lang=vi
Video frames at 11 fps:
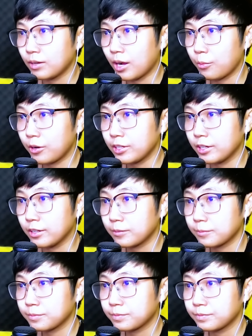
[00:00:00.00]
Không có gì hết
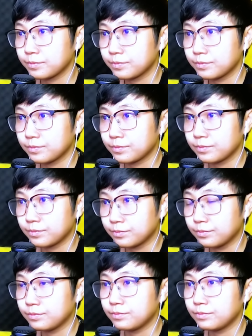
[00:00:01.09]
ừ.